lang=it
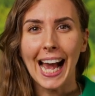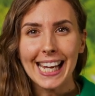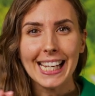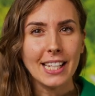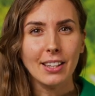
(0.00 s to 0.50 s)

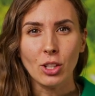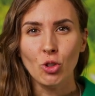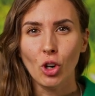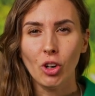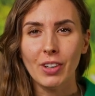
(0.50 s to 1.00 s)
Ai clienti
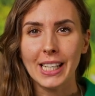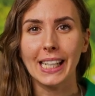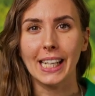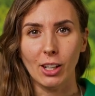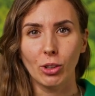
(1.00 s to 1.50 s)

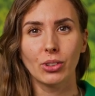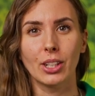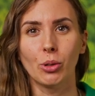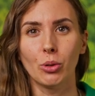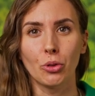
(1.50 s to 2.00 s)
giovani che
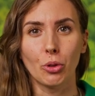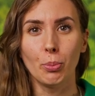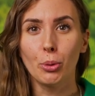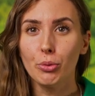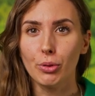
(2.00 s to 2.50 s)
lottano contro i
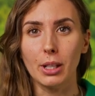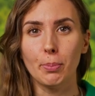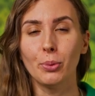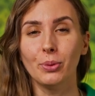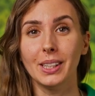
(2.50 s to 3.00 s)
brufoli,
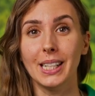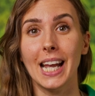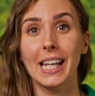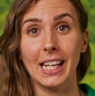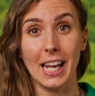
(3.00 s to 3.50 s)
punti
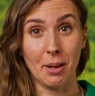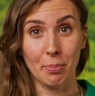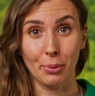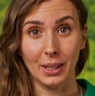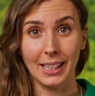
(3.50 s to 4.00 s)
neri e
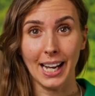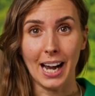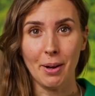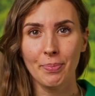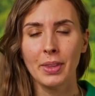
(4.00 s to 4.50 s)

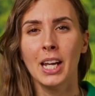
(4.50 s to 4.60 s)
impurità,